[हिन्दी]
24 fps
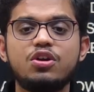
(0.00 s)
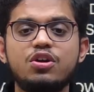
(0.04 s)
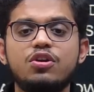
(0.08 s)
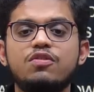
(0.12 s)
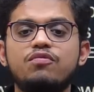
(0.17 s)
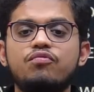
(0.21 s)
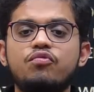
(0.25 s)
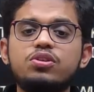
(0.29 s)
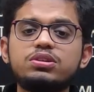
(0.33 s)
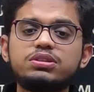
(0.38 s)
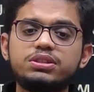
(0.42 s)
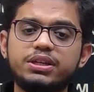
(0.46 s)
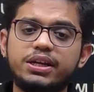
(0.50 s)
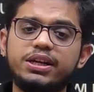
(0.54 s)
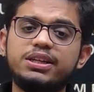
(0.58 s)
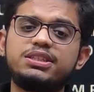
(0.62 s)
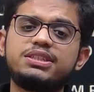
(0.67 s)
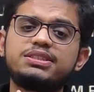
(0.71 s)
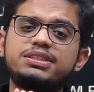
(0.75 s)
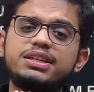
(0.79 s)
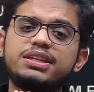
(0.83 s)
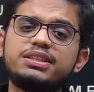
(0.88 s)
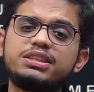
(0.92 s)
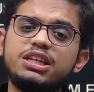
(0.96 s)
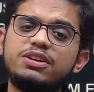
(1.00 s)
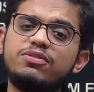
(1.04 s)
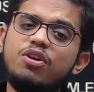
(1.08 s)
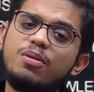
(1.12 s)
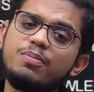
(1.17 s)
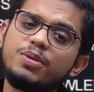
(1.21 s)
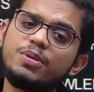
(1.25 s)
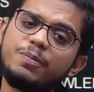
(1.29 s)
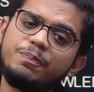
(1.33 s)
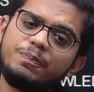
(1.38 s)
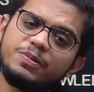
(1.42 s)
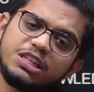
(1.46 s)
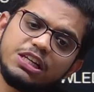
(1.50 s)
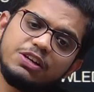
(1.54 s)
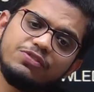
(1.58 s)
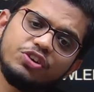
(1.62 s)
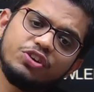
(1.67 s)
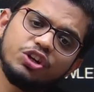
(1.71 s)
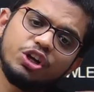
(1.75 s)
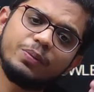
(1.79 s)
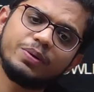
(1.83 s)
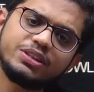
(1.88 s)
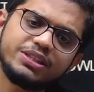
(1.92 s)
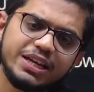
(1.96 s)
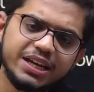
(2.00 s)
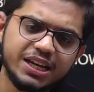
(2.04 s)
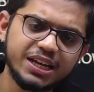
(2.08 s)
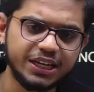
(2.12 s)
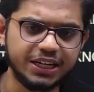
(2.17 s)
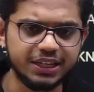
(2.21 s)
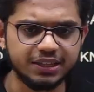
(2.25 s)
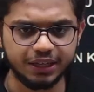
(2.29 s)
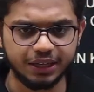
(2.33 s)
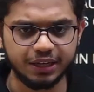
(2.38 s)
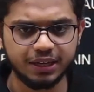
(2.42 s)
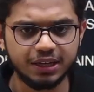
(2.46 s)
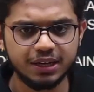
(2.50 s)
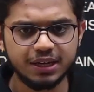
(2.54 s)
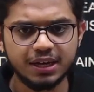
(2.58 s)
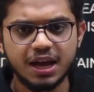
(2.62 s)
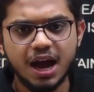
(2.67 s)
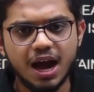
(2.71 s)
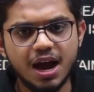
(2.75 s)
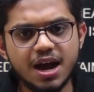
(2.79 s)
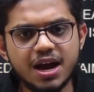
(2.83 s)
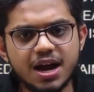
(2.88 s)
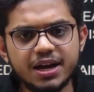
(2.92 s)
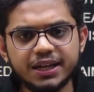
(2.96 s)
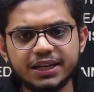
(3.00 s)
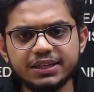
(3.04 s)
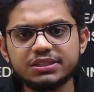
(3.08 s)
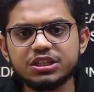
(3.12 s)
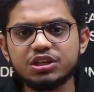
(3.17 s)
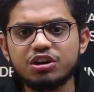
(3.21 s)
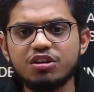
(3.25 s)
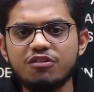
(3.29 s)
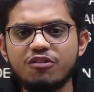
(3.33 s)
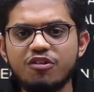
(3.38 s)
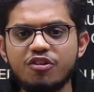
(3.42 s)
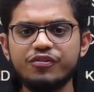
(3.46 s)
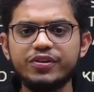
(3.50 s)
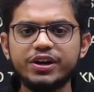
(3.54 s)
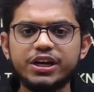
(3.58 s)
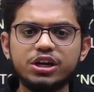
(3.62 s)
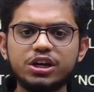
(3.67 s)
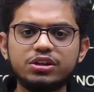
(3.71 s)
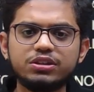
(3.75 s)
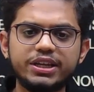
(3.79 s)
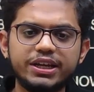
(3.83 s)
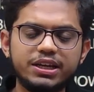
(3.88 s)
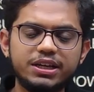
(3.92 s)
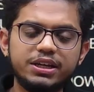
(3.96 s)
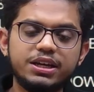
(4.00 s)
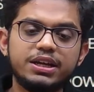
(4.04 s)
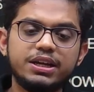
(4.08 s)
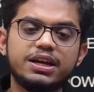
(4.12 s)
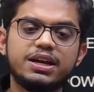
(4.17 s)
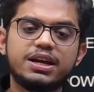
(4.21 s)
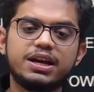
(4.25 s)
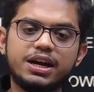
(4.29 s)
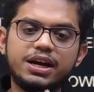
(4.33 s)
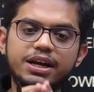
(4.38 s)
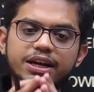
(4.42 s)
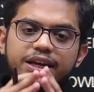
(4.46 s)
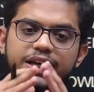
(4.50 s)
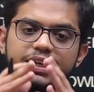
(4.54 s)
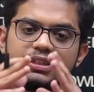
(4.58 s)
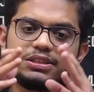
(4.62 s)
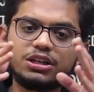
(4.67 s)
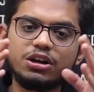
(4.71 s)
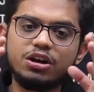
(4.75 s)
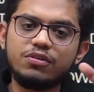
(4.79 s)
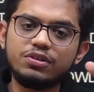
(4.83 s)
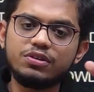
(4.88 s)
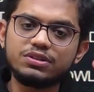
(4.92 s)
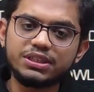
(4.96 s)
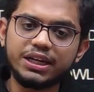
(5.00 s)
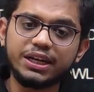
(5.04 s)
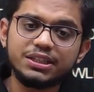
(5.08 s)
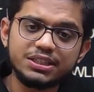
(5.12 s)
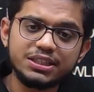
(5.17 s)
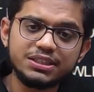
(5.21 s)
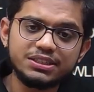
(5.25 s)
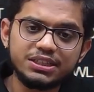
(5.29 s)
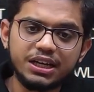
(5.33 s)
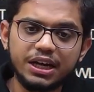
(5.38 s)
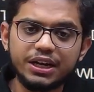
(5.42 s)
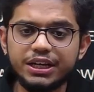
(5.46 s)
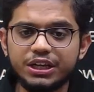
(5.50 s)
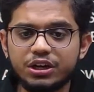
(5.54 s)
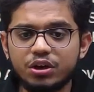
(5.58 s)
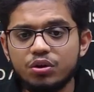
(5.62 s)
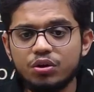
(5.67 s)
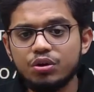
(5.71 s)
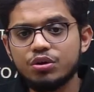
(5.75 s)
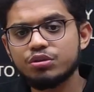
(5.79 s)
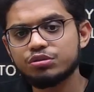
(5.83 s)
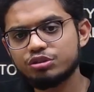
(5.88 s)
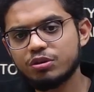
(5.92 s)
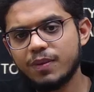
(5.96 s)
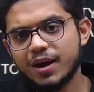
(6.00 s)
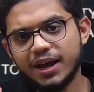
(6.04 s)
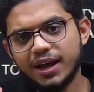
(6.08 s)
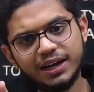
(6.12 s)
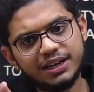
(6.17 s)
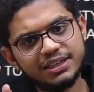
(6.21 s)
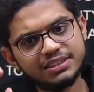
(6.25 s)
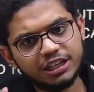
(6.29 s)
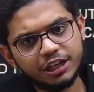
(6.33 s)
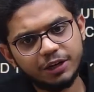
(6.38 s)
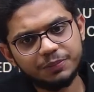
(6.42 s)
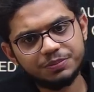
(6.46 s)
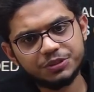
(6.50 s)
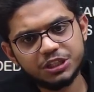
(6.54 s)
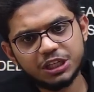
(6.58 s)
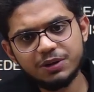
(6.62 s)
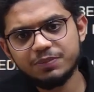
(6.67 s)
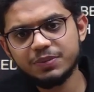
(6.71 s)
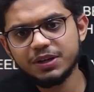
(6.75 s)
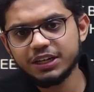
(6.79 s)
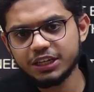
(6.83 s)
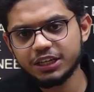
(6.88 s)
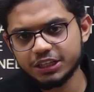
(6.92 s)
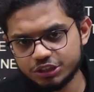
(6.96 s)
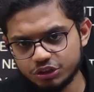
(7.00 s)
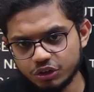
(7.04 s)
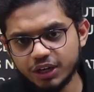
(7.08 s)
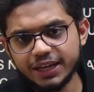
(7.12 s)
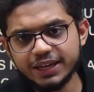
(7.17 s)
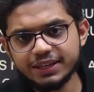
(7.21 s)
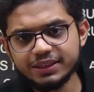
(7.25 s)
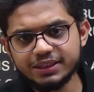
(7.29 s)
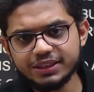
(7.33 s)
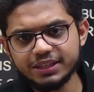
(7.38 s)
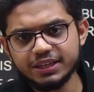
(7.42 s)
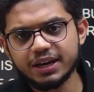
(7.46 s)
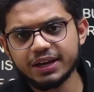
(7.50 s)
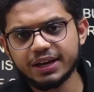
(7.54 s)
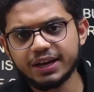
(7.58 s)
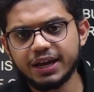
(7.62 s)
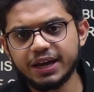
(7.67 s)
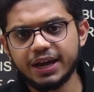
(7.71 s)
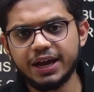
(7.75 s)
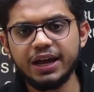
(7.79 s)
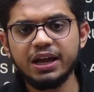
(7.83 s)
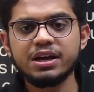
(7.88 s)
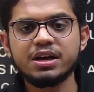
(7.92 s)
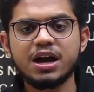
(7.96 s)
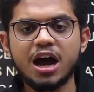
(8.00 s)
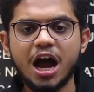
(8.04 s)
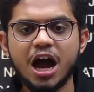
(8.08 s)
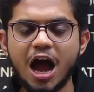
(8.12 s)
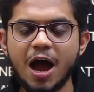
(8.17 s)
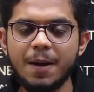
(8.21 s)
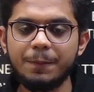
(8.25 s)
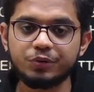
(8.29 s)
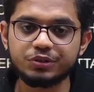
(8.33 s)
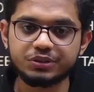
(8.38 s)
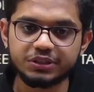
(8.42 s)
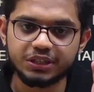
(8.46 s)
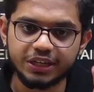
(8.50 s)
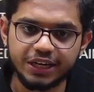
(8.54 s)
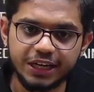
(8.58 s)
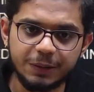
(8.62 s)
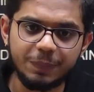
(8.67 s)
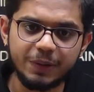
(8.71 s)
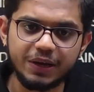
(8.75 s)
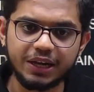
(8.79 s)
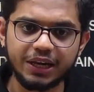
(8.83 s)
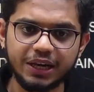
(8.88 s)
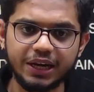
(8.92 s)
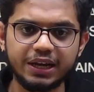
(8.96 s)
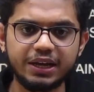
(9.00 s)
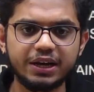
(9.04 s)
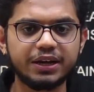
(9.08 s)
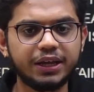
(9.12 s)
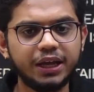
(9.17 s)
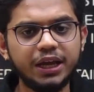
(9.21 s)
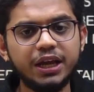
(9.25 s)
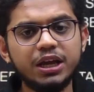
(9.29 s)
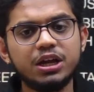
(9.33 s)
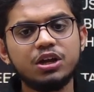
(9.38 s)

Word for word: वो सारी चीज़ें थी वो हमने पिछली वीडियो में देख ली थी अगर किसी को वो वीडियो देख अगर किसी को वो सारी चीज़ें जाननी हो तो हमारे डिस्क्रिप्शन में हमने जो लिंक दिया गया है आप उस लिंक पे क्लिक करके